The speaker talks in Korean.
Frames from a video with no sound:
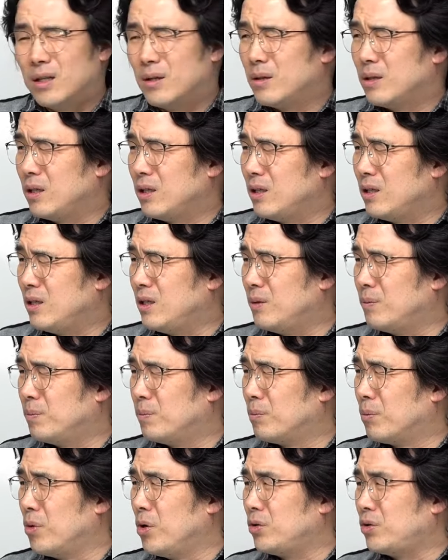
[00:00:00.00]
이
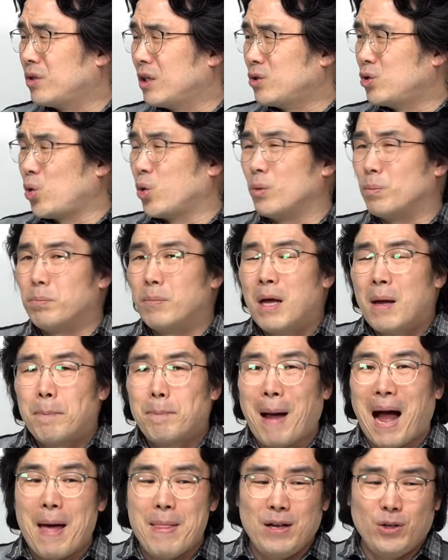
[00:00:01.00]
뭐였더라? 조,
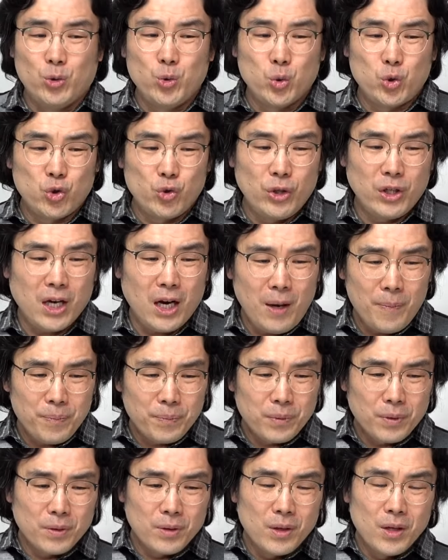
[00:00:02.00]
반일 도둑주의인가?
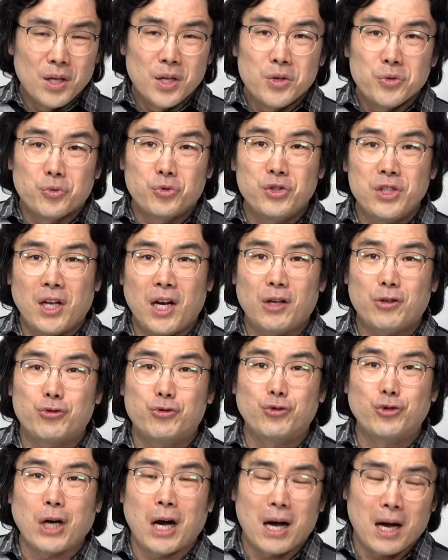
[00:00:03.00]
응? 우리나라
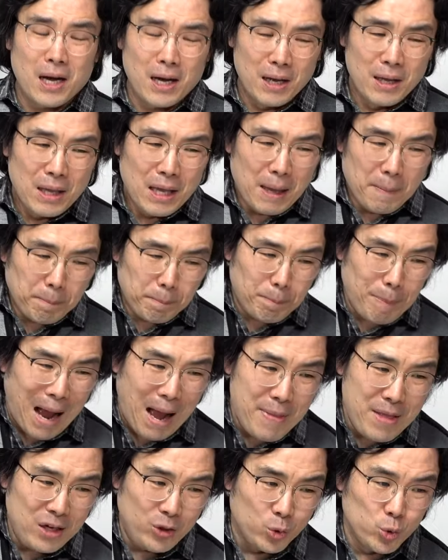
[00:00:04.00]
구구가 반일
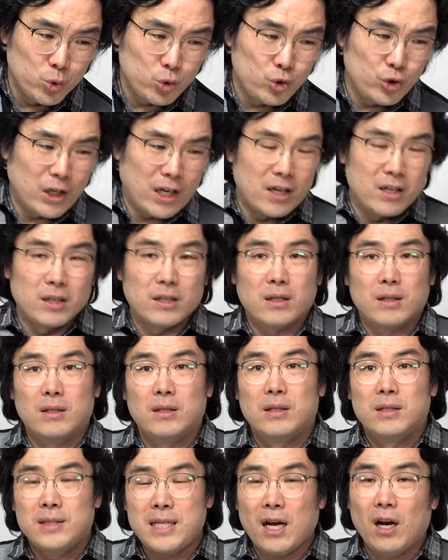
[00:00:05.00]
도둑주의라는
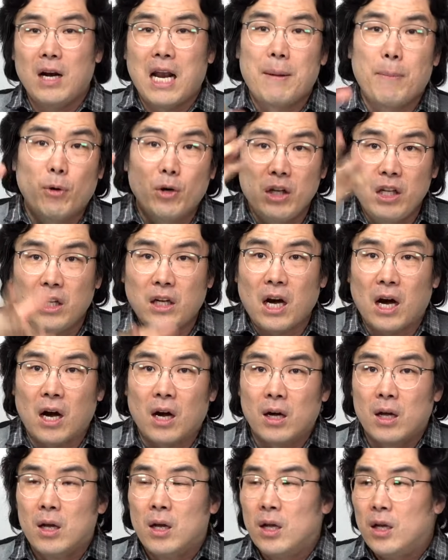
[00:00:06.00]
책을 내버리니까
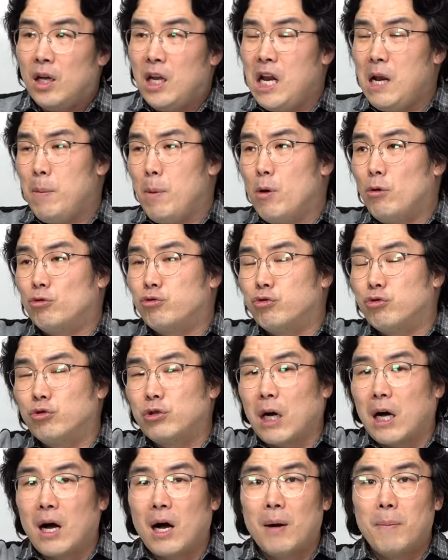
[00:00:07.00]
일본
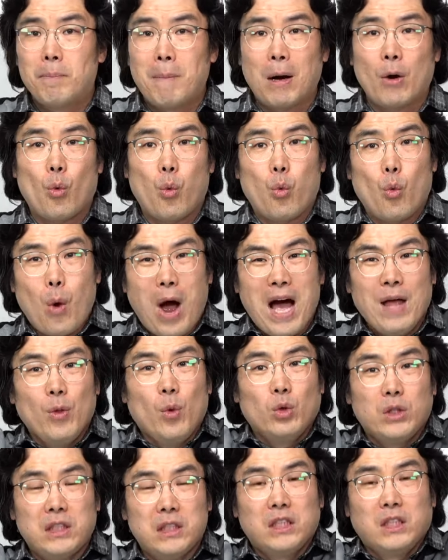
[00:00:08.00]
구구가 막 화모
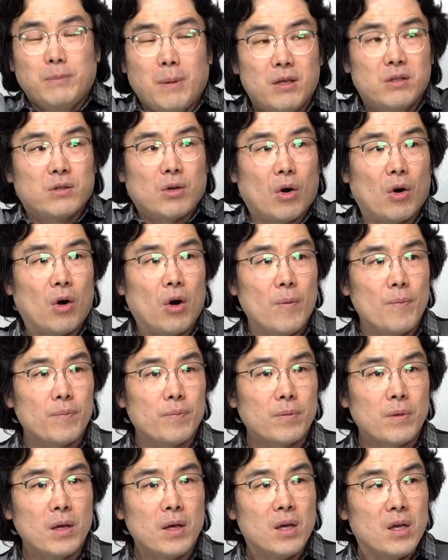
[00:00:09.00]
지르면서
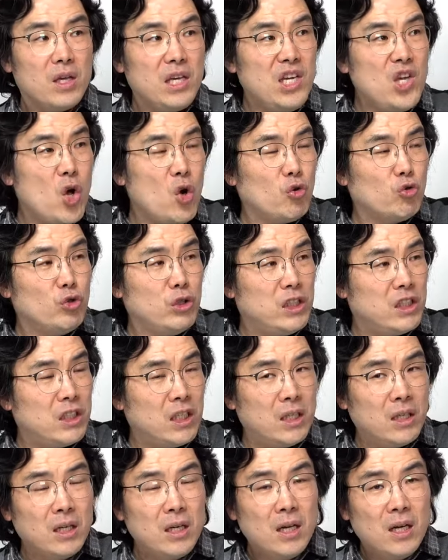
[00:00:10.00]
이영훈이
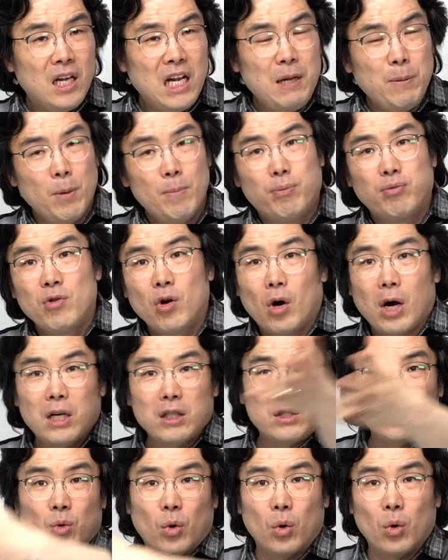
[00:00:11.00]
일본
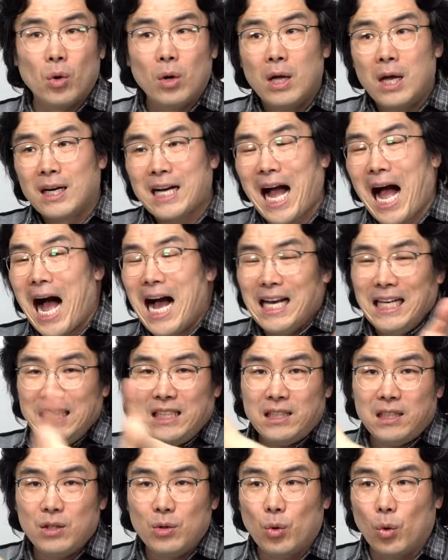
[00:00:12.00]
불러가지고
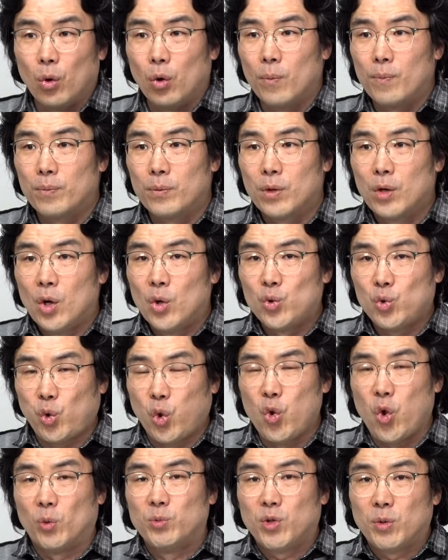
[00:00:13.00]
강의시키고 돈
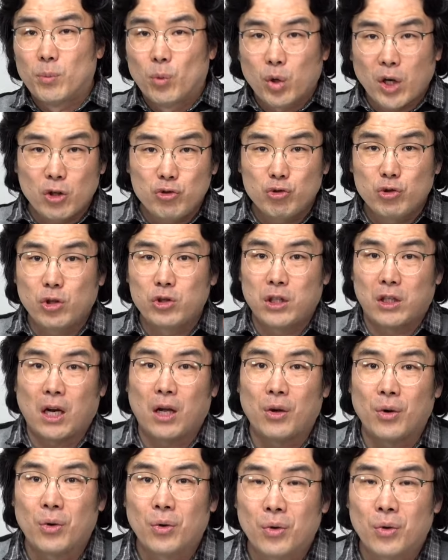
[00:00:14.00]
엄청 몰아주고 그러잖아요.